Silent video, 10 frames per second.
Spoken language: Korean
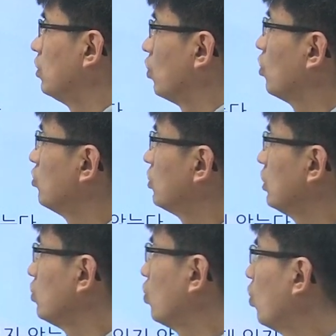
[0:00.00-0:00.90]

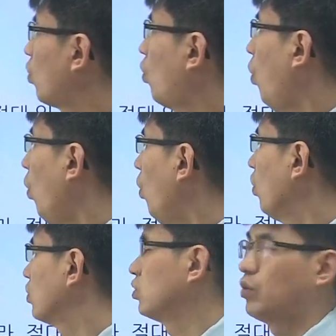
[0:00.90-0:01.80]
여러분들이 요거
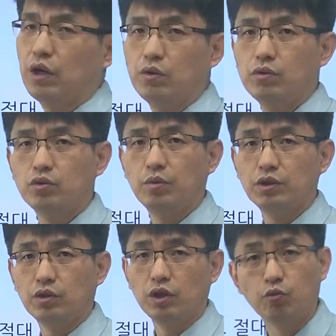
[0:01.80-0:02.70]
코어로서 활용을 좀
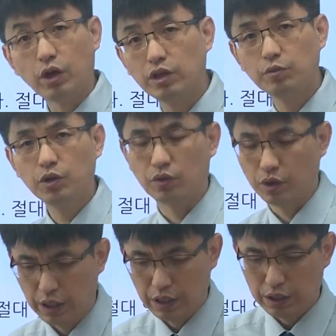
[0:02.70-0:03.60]
하셔야 돼요.
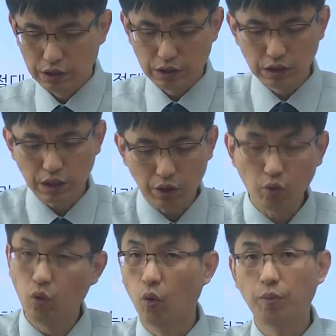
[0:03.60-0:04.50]
왜냐하면 이
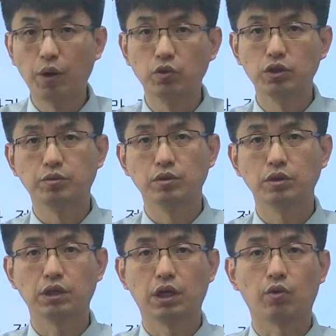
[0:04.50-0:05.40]
시사용어
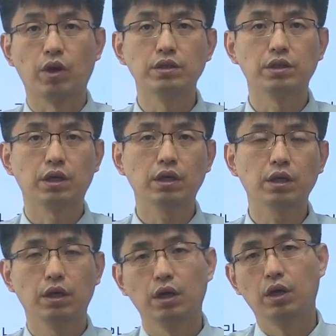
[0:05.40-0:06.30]
550을 제가
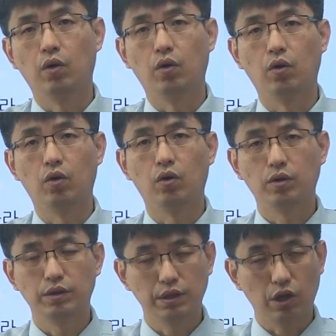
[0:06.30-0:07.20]
굉장히
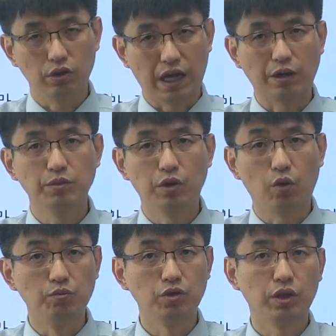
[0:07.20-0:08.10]
나름대로
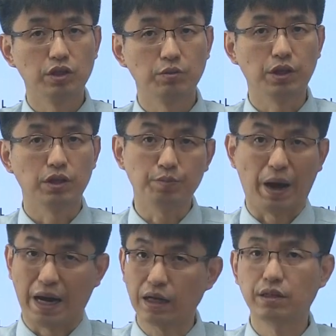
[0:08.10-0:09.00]
엄선했지만 이
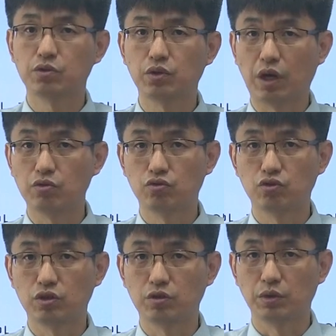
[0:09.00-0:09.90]
바깥에서 나올 수도
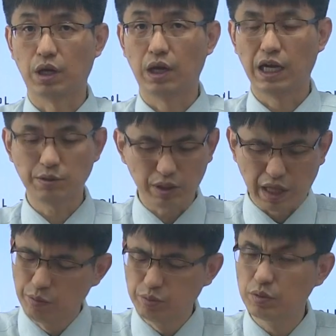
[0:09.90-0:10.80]
있습니다. 하지만
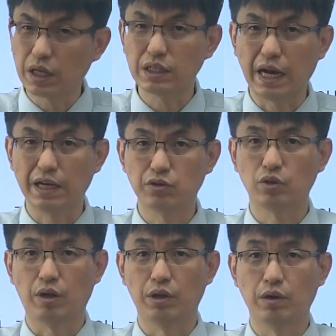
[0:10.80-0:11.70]
대부분 다 이 안에서
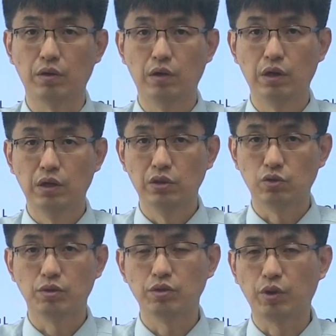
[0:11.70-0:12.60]
나와요.
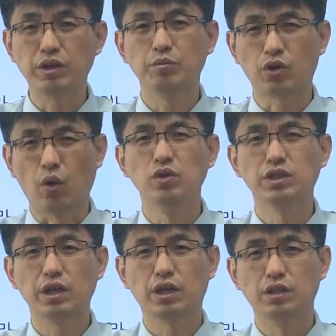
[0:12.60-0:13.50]
정말 왜냐하면
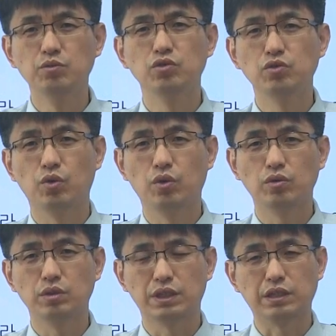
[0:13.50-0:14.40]
경제, 금융
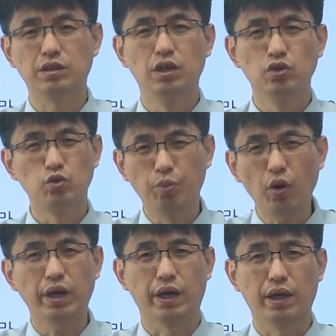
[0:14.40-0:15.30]
용어는 사실 좀
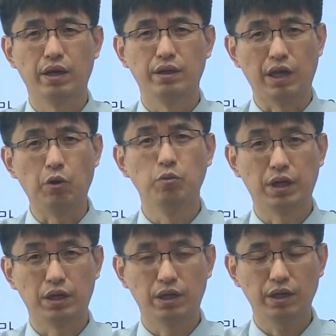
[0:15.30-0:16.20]
뻔해. 나올
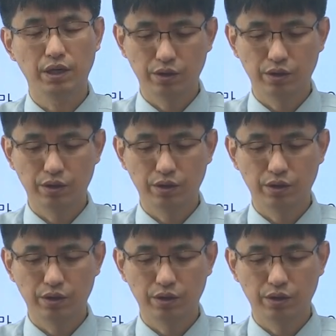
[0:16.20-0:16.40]
만한 게.